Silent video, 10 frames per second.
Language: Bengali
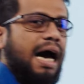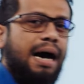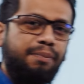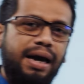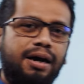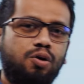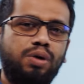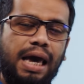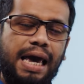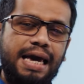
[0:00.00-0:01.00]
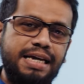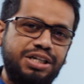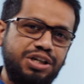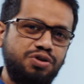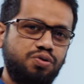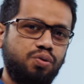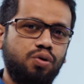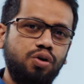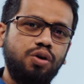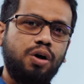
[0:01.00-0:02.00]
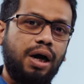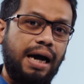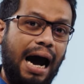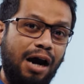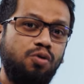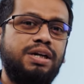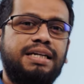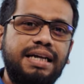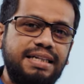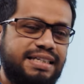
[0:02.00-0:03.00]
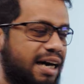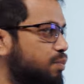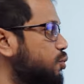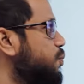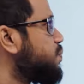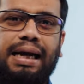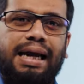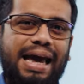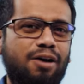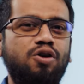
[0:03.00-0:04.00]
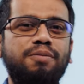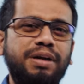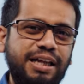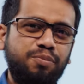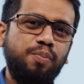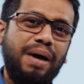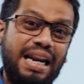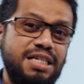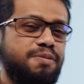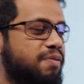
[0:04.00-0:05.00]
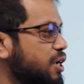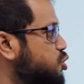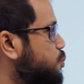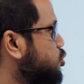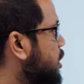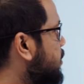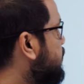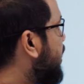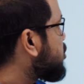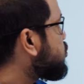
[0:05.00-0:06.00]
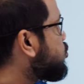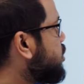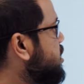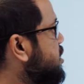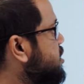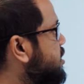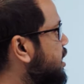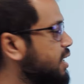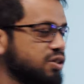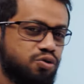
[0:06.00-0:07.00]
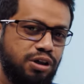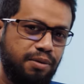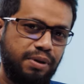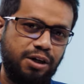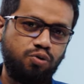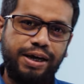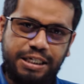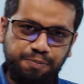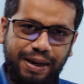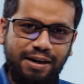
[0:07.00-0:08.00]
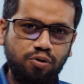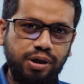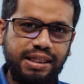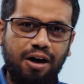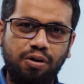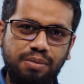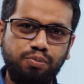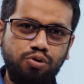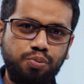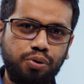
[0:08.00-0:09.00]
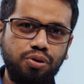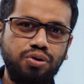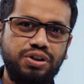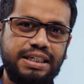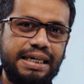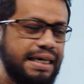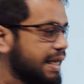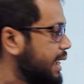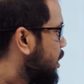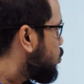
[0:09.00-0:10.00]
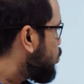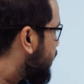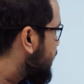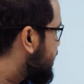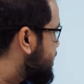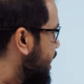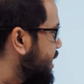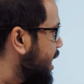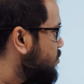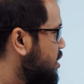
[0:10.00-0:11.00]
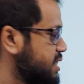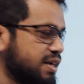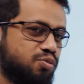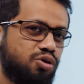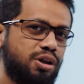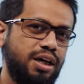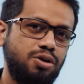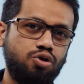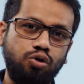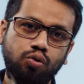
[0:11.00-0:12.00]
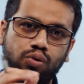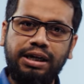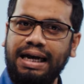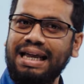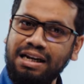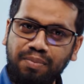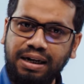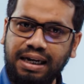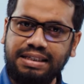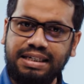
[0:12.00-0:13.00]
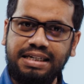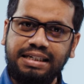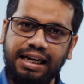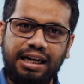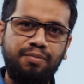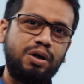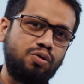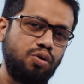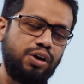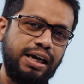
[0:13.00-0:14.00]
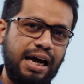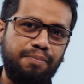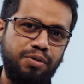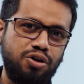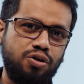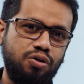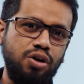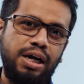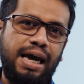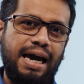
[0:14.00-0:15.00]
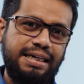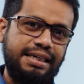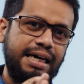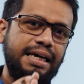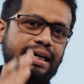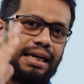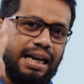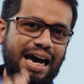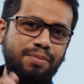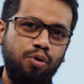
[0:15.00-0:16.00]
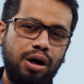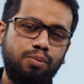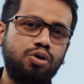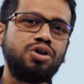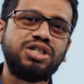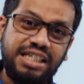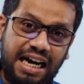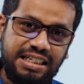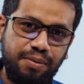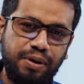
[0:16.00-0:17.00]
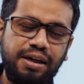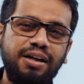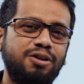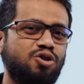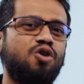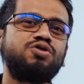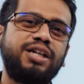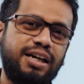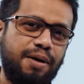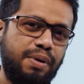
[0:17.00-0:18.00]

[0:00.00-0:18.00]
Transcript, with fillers: আমরা এখন এই জিনিসগুলো আরও ডিটেল জানব এখন আমরা দেখব ব্যালেন্স বা ভারসাম্যতা ভারসাম্যতা জিনিসটা যদি আমরা একটু এক্সপ্লেন করি তাহলে বুঝবো যে কোনো একটা ডিজাইন ক্যানভাসের মধ্যে যতগুলো এলিমেন্ট আছে সেই এলিমেন্টগুলোকে আপনি যখন একটা লাইন বরাবর সাজাবেন তখন সেটাকে